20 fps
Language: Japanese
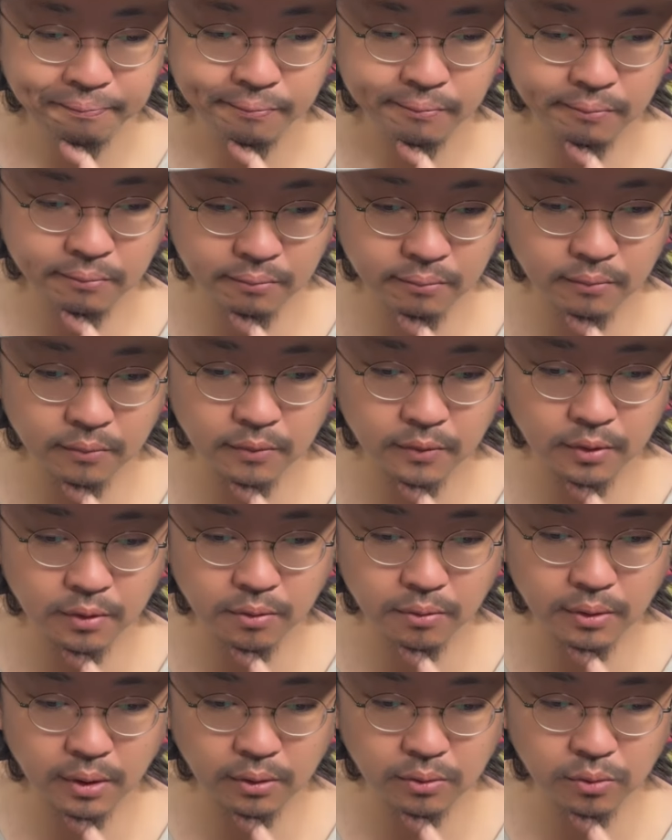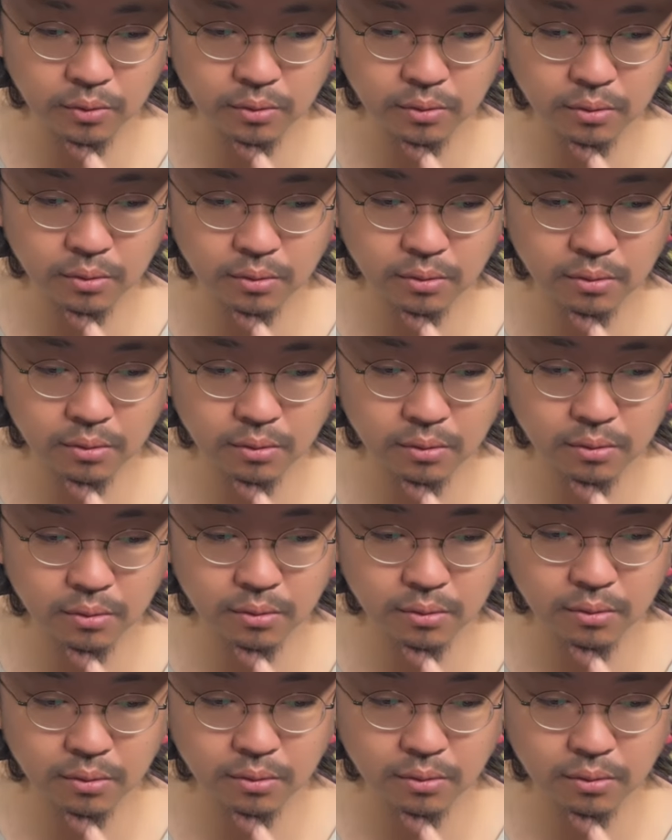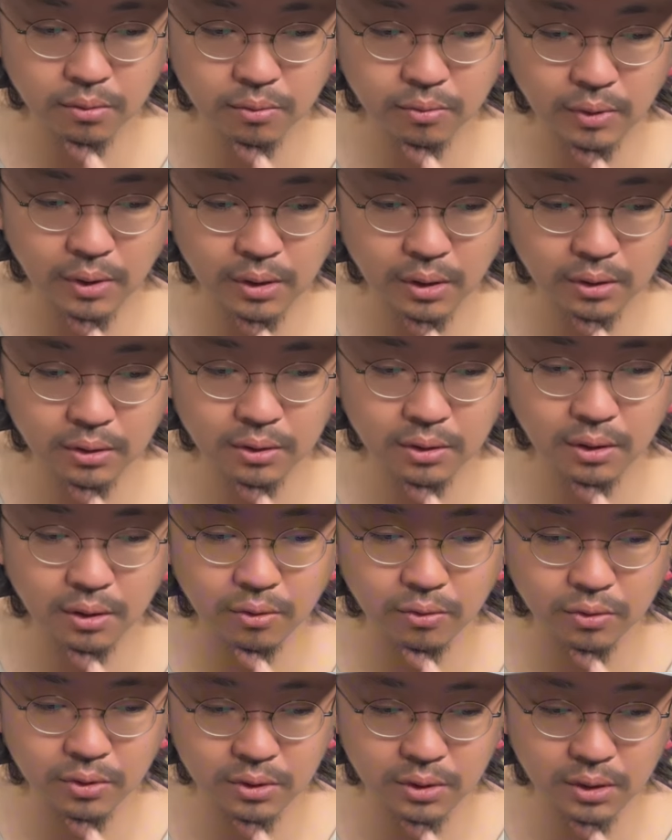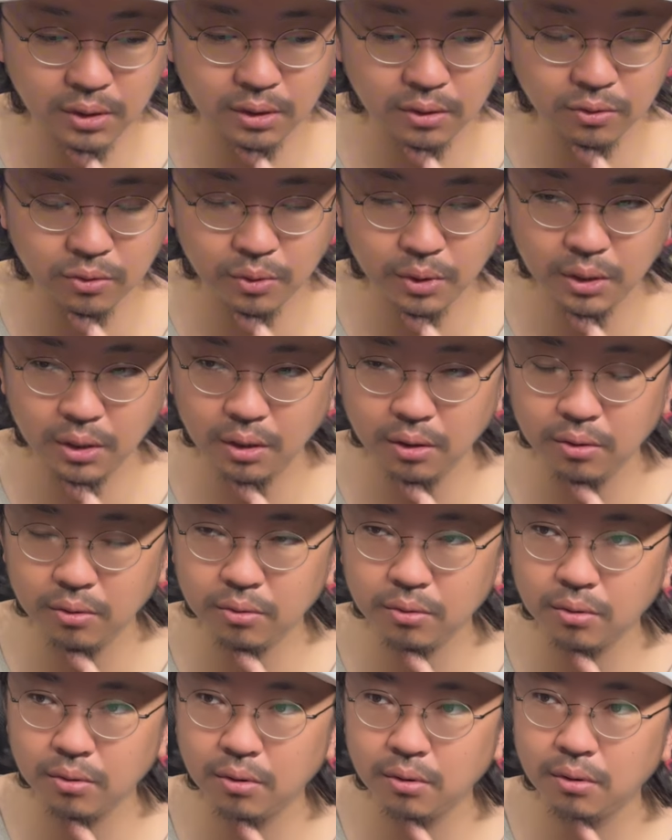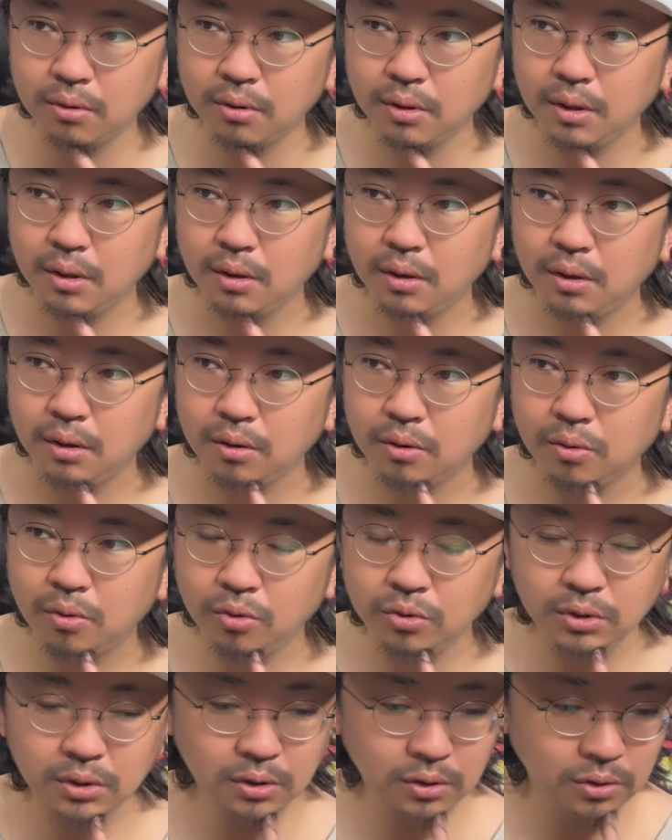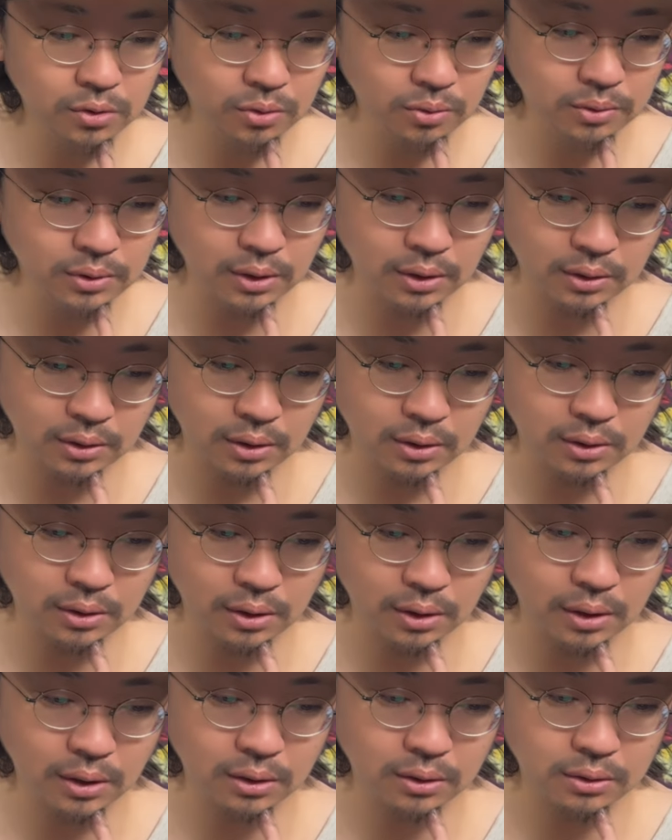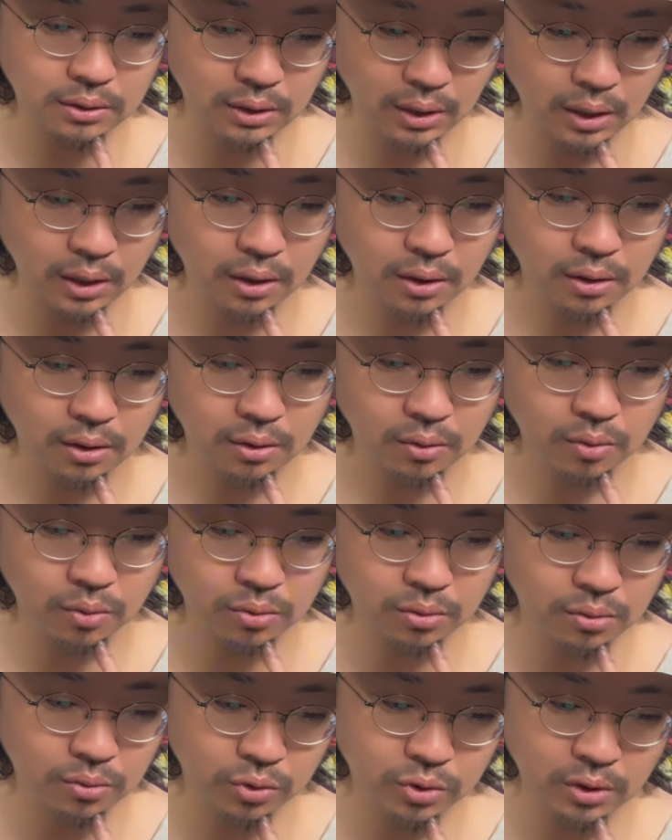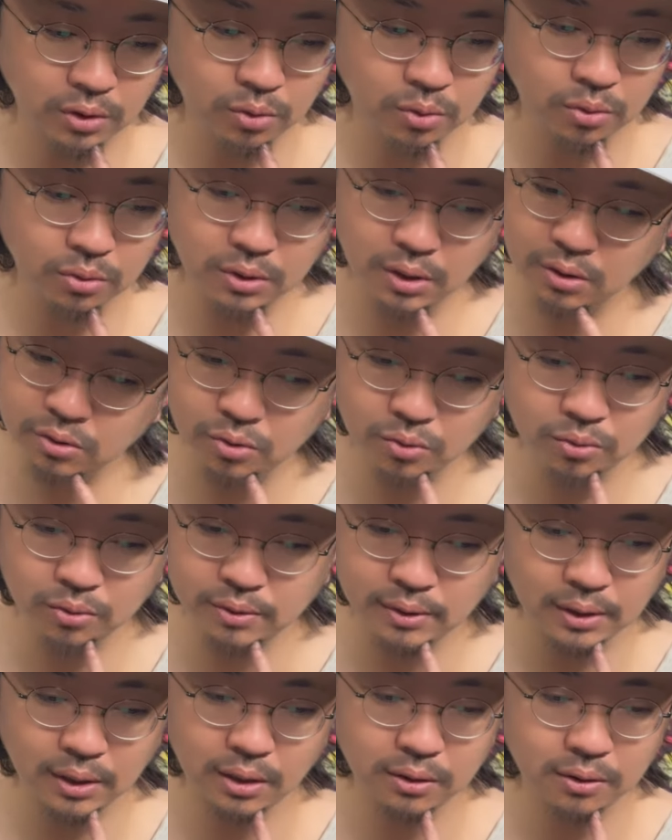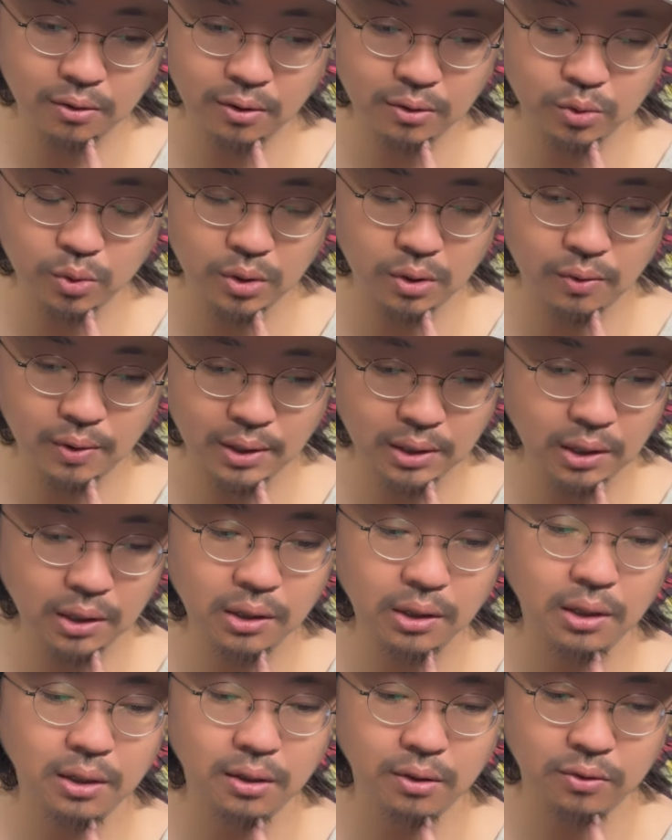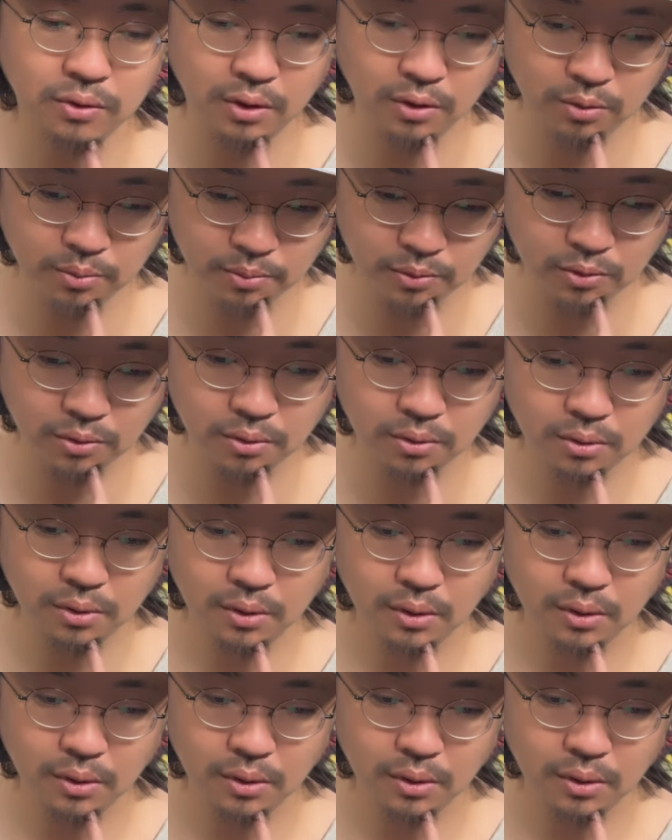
うんあのー、分かってるしそれで言うと個人商店なんかねここちらの大田屋食堂さんやってるかどうかは分からないですけども、